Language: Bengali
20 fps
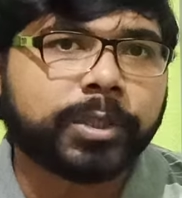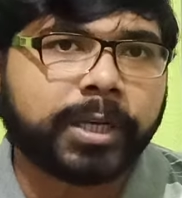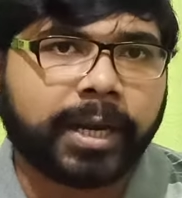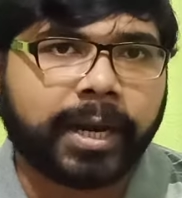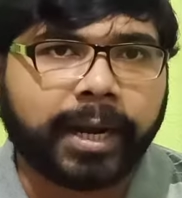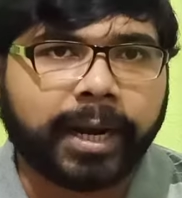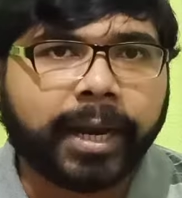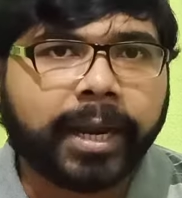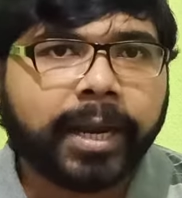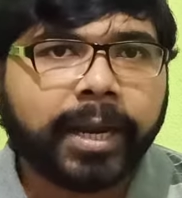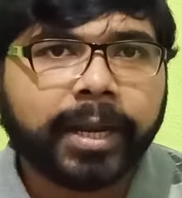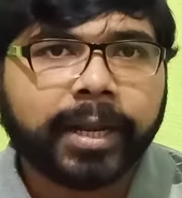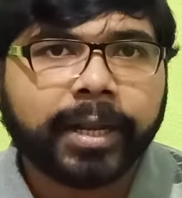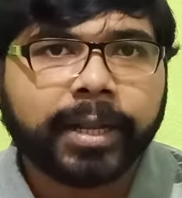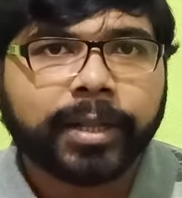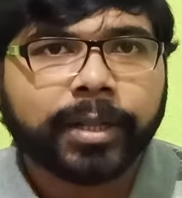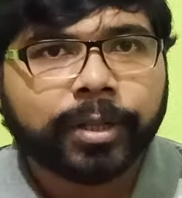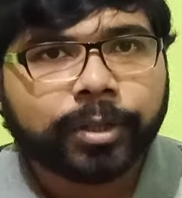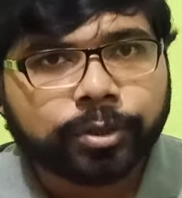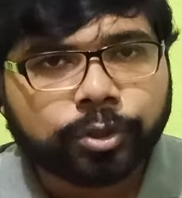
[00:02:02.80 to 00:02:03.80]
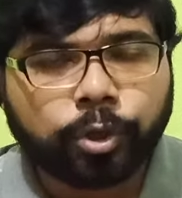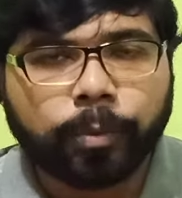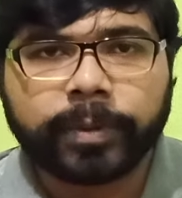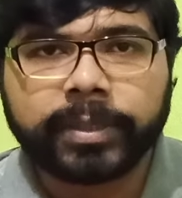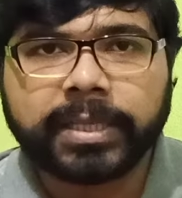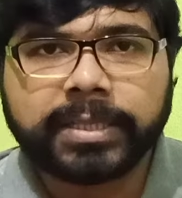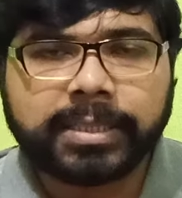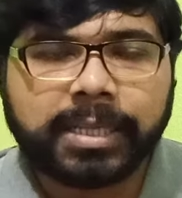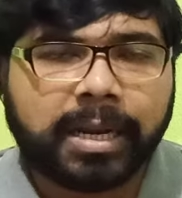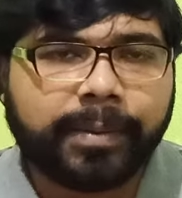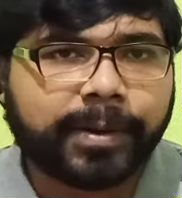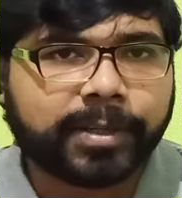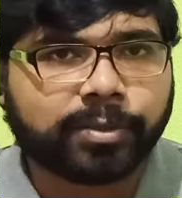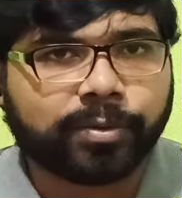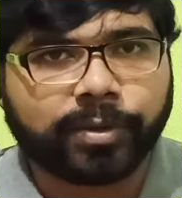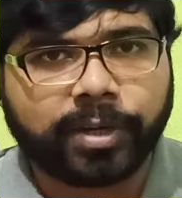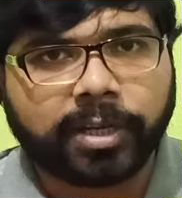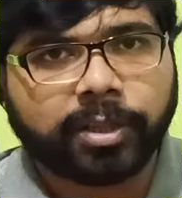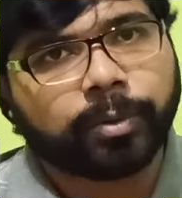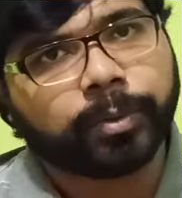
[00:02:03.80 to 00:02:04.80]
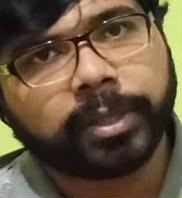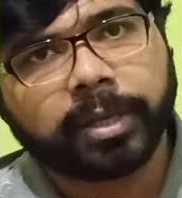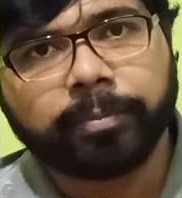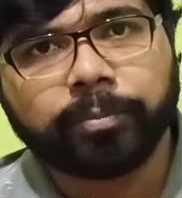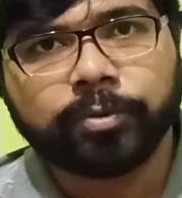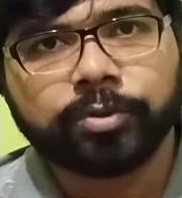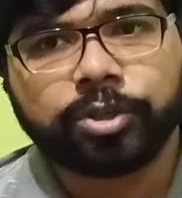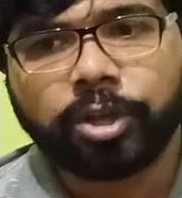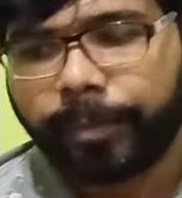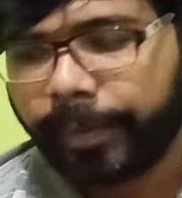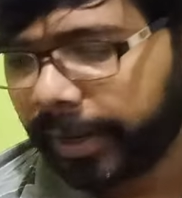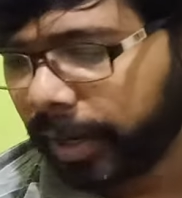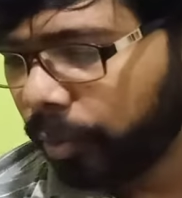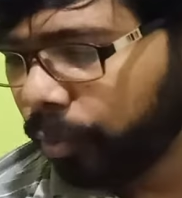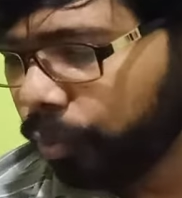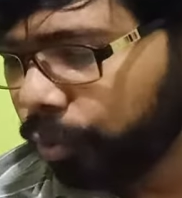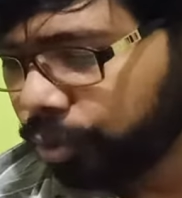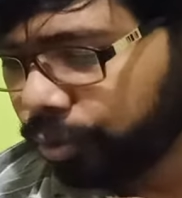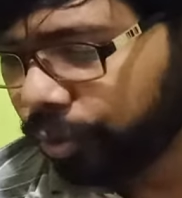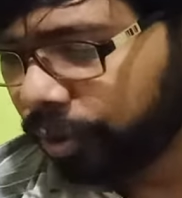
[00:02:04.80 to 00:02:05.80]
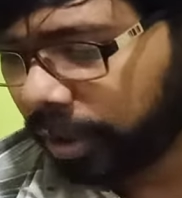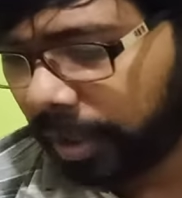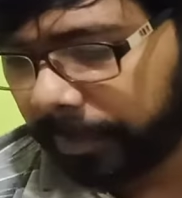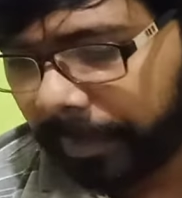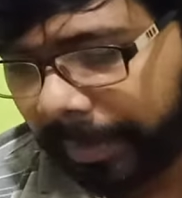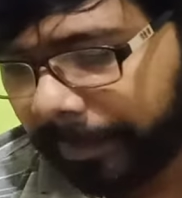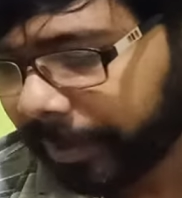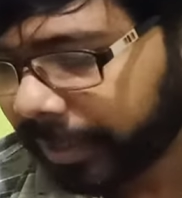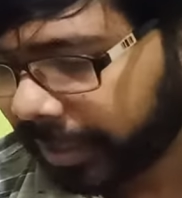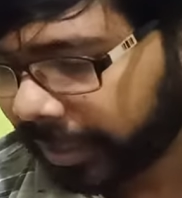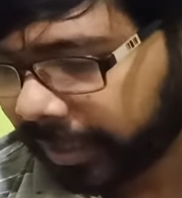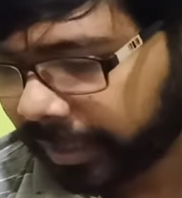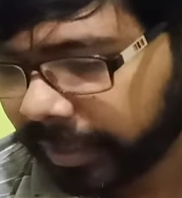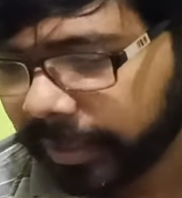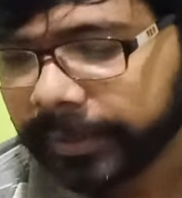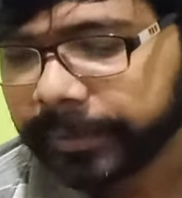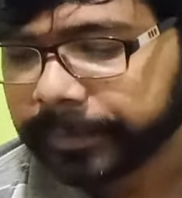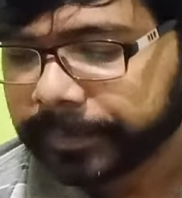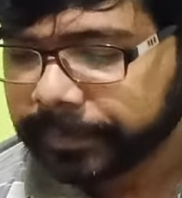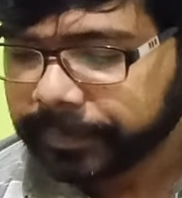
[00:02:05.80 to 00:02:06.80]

বোঝার আগে তোমাদের সিলেবাস অনুযায়ী তোমাদের বুঝতে হবে উষ্ণতা ব্যাপারটা কি